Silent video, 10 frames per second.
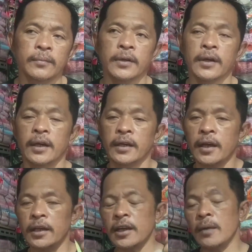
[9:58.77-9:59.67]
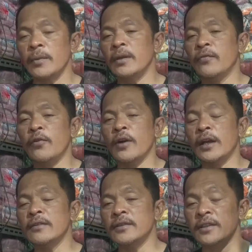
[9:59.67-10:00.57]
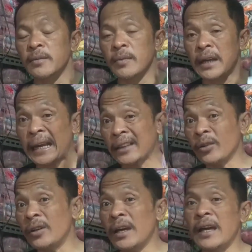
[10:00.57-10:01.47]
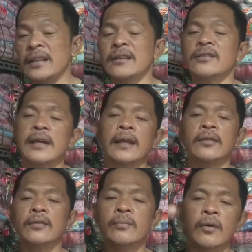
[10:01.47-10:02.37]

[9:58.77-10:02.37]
Berkali-kali kami infokan sistem karton hanya satu